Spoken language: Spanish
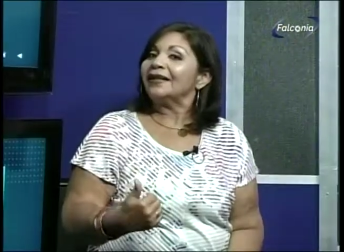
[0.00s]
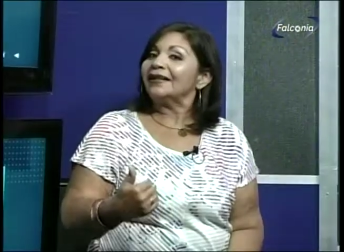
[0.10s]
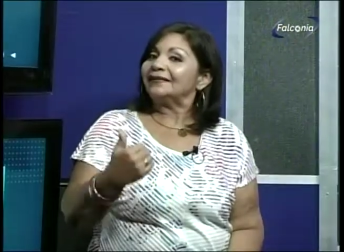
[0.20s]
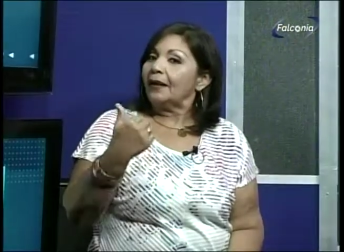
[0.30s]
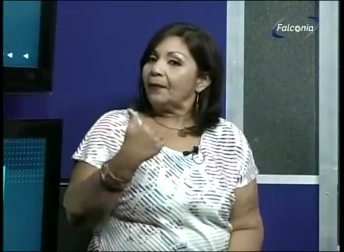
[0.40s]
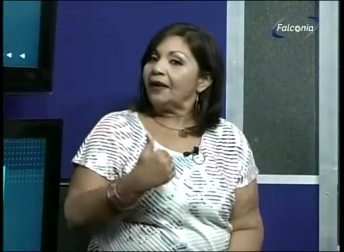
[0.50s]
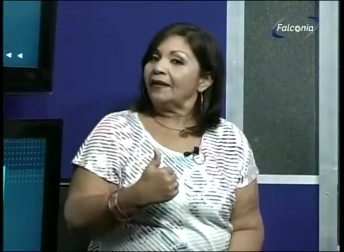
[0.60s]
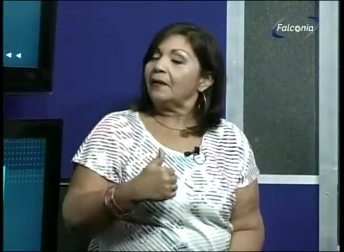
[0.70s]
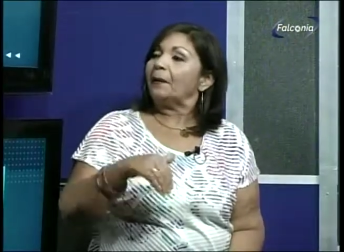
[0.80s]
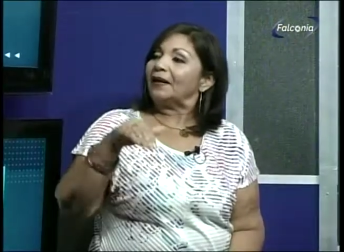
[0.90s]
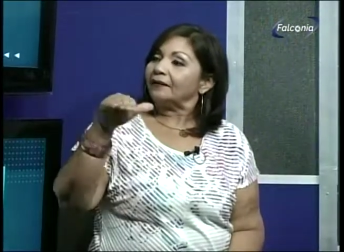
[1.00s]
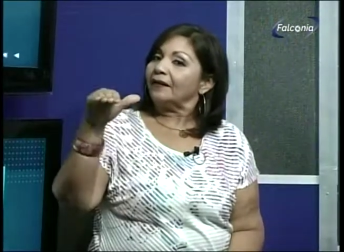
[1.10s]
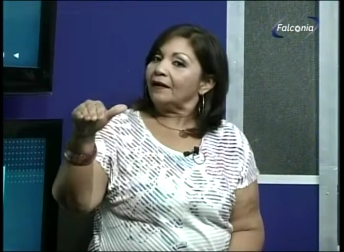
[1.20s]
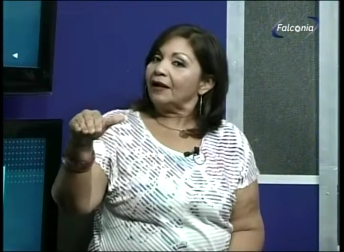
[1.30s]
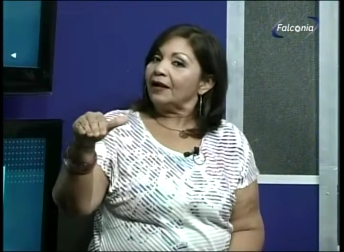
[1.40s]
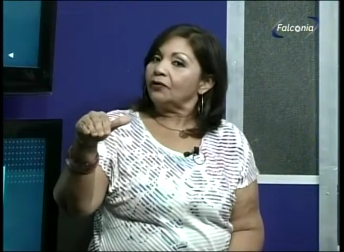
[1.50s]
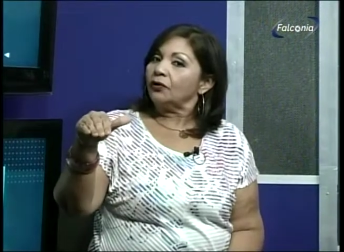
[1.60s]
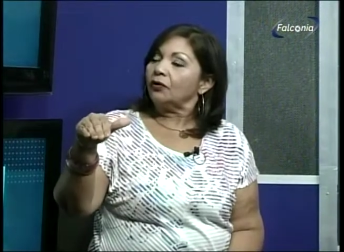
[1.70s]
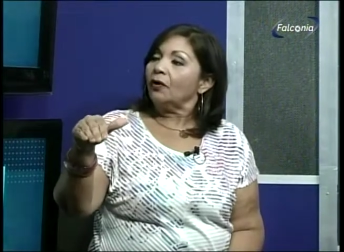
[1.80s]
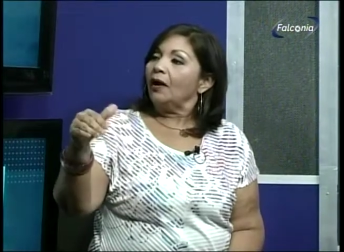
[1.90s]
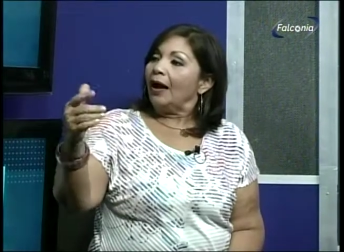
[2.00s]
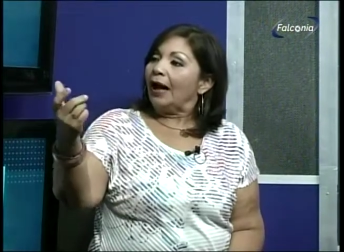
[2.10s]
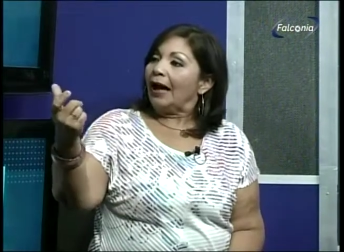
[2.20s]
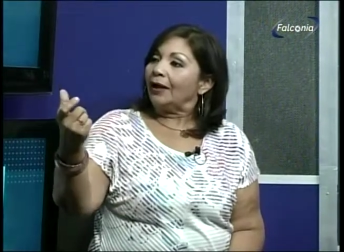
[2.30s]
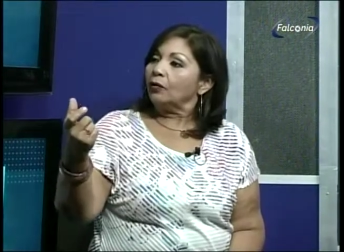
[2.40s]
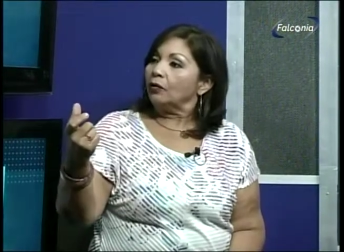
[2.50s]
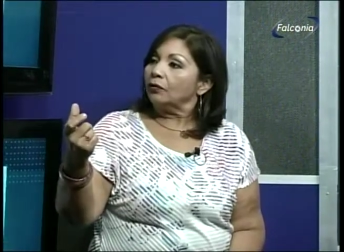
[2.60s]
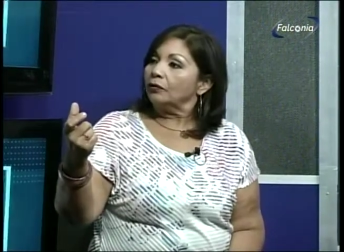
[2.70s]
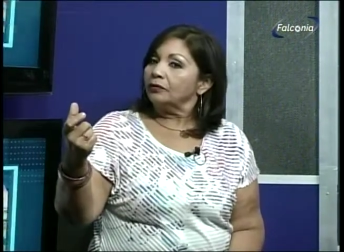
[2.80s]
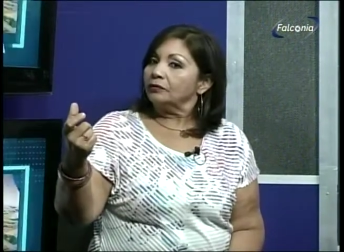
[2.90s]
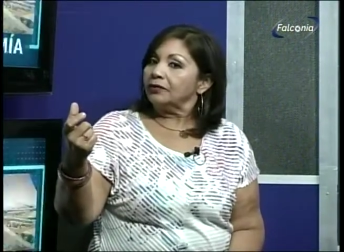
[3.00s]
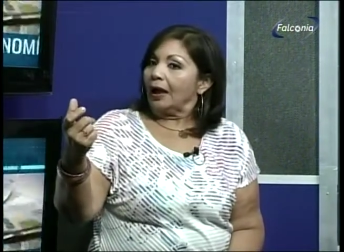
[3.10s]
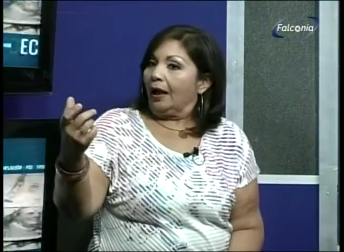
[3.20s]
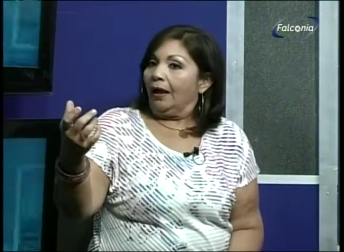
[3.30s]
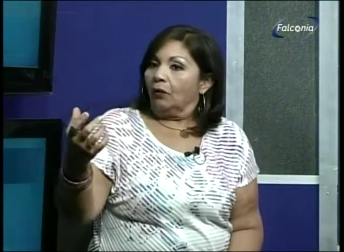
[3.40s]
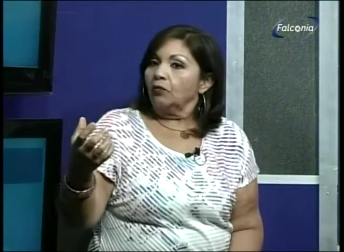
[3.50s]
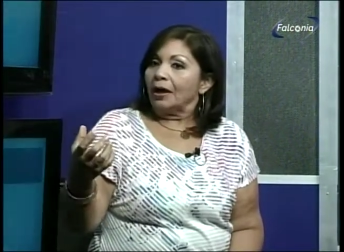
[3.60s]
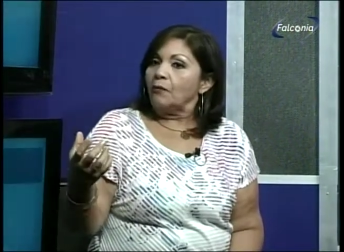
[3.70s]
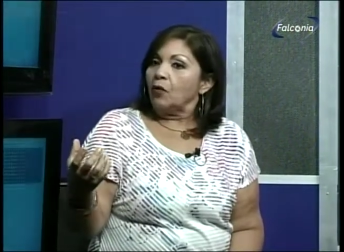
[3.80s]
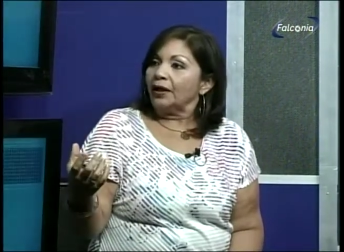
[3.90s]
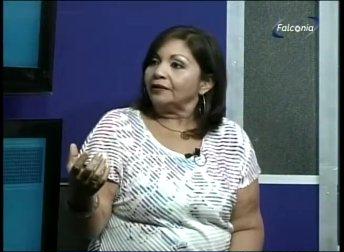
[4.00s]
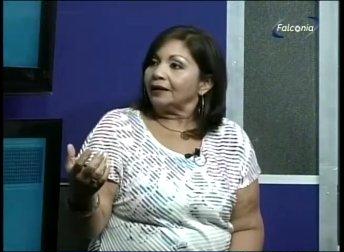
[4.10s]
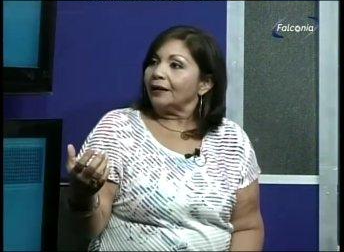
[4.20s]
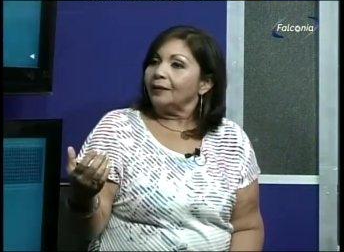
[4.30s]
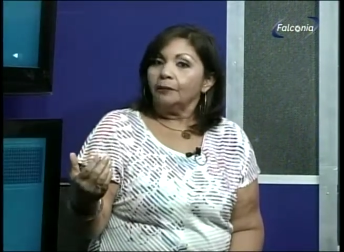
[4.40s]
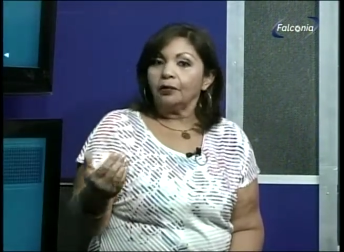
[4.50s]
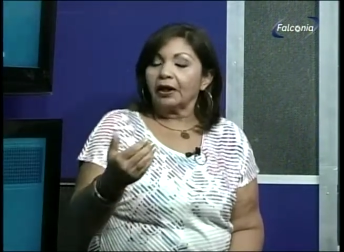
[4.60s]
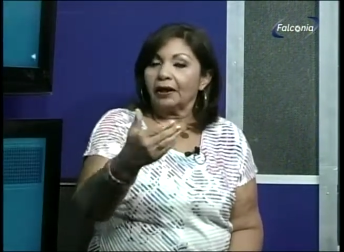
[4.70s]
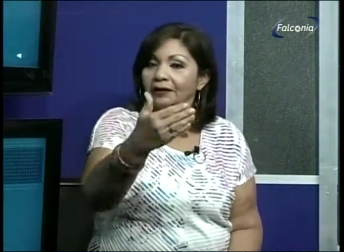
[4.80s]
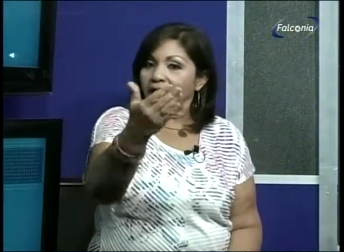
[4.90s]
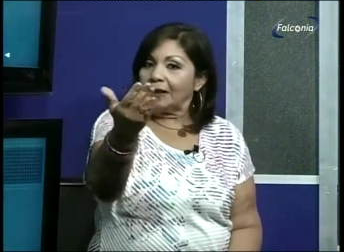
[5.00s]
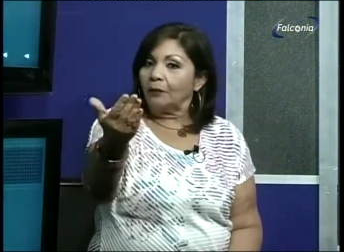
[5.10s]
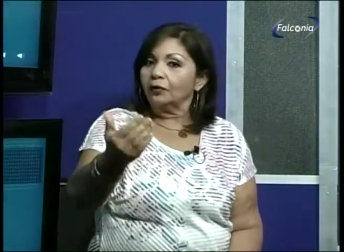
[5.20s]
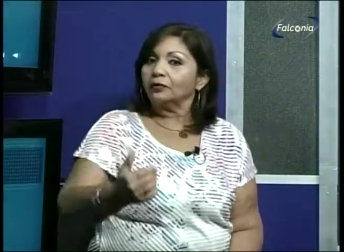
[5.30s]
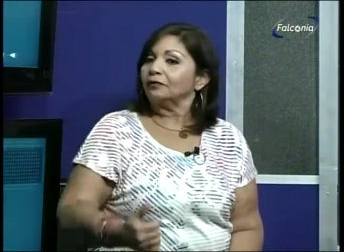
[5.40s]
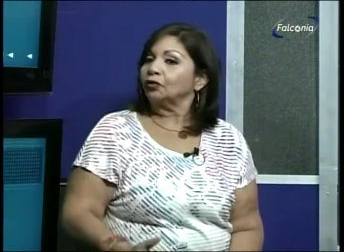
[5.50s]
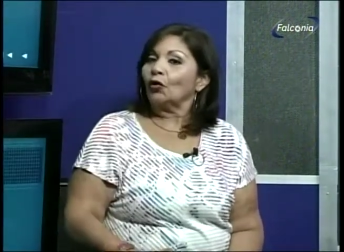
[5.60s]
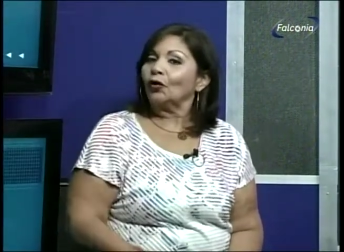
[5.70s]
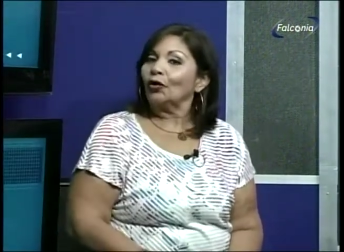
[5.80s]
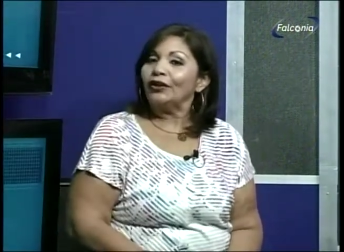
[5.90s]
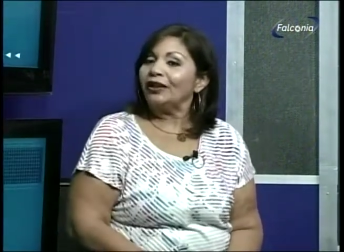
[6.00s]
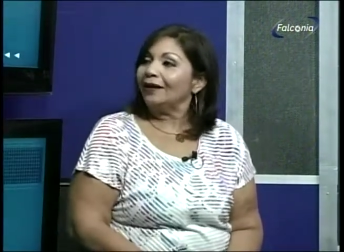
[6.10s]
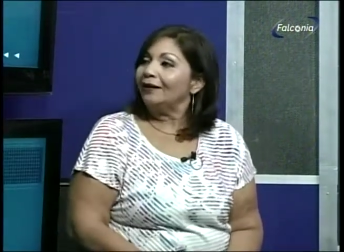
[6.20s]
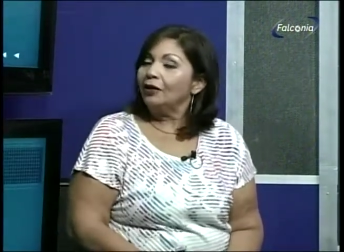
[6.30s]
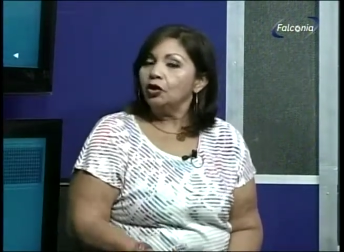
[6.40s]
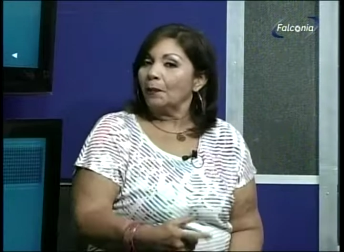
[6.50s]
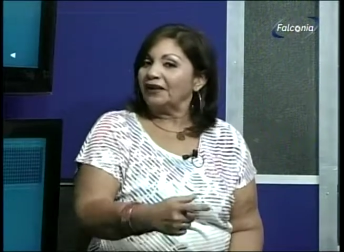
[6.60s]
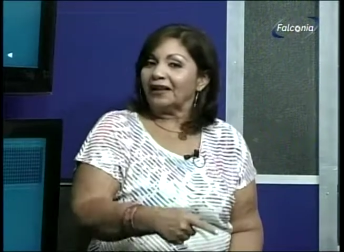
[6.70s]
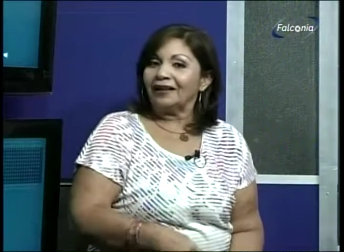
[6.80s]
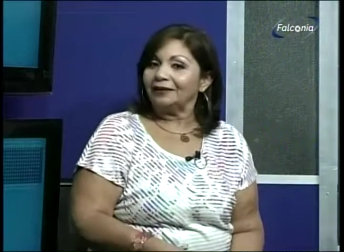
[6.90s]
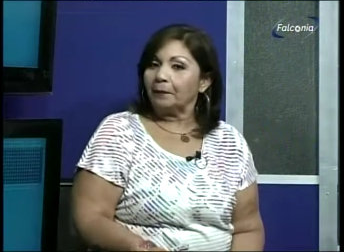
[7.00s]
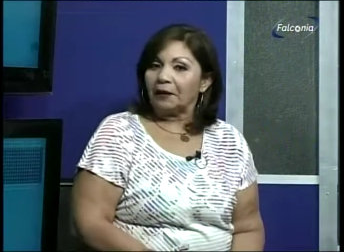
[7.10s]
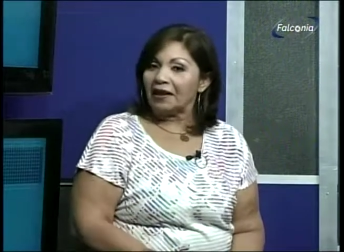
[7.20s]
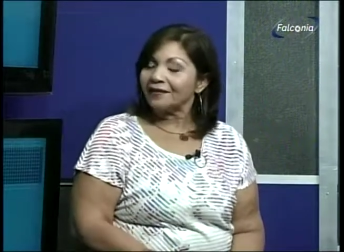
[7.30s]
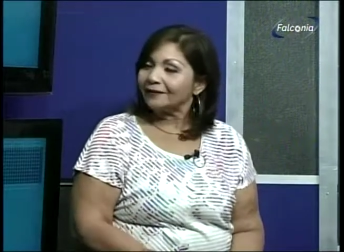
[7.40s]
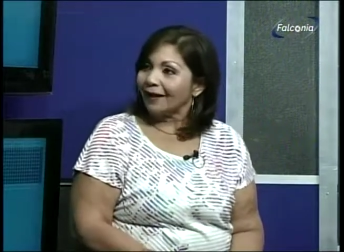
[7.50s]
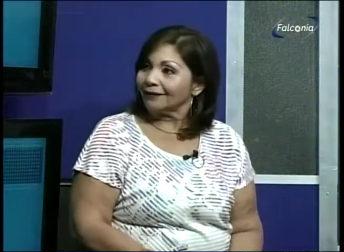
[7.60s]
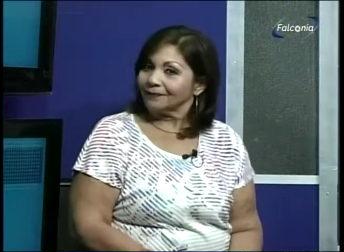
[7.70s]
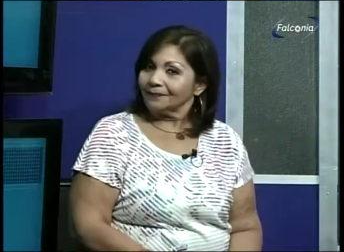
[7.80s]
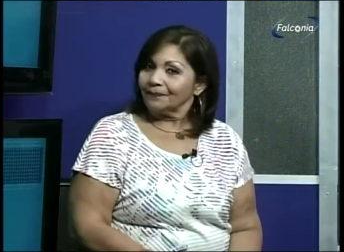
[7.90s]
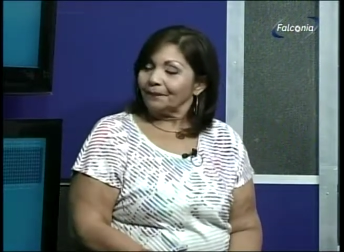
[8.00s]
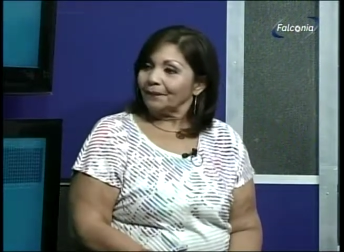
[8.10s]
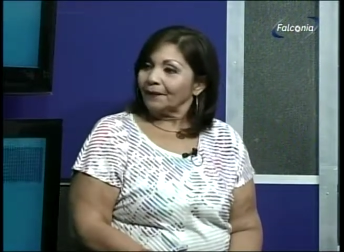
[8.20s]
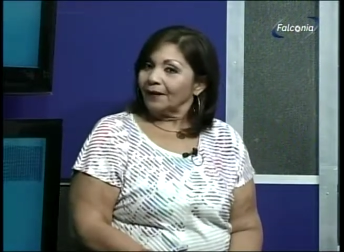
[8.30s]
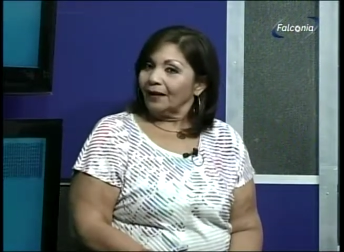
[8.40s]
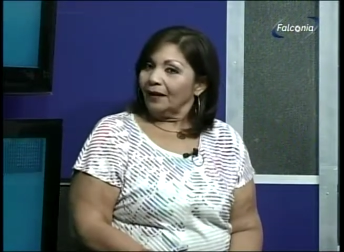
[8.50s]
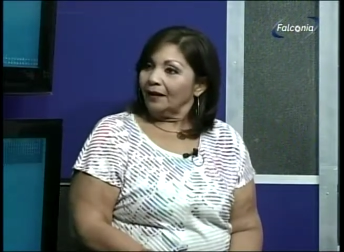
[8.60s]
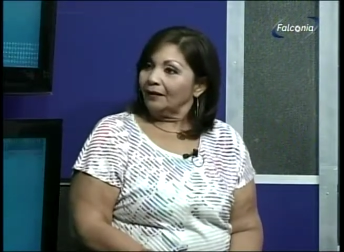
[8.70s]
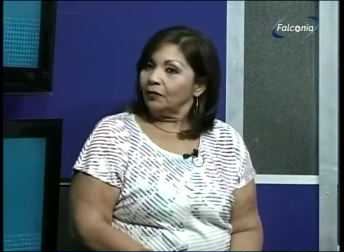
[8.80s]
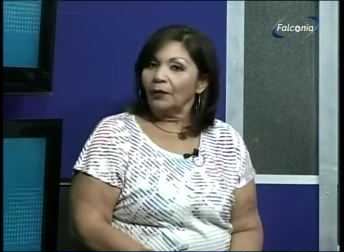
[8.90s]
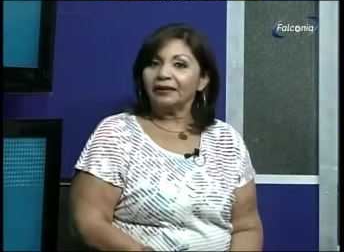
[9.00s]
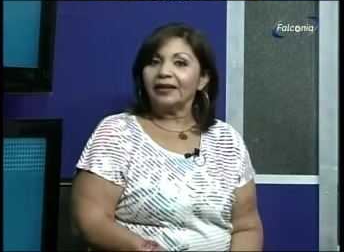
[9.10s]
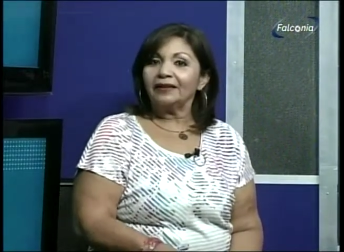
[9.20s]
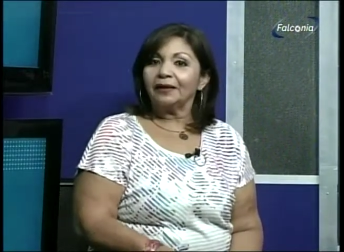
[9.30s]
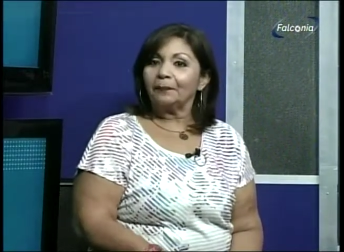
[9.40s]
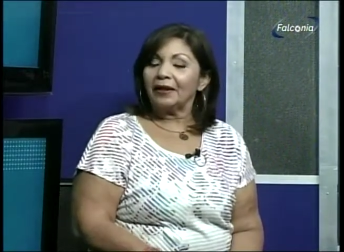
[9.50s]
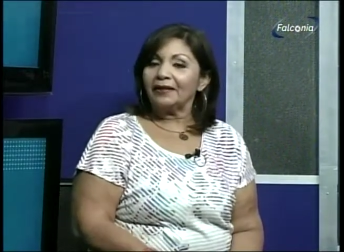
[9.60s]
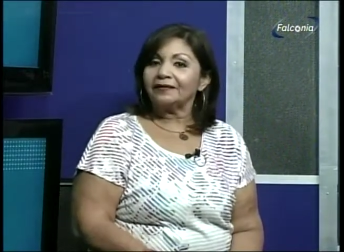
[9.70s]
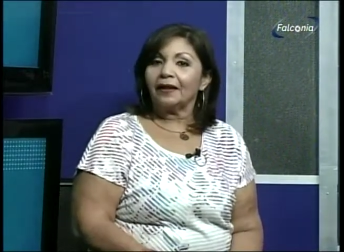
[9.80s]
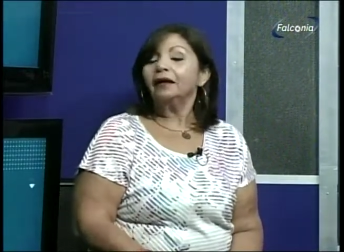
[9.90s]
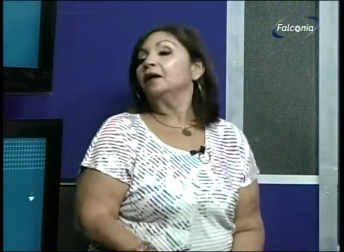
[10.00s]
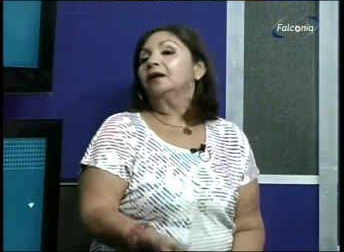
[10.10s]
que se vea de parte de ellos algo, o sea, una muestra, porque ahí tenemos todos los días, nos meten gente presa, ¿ah? nos meten gente presa,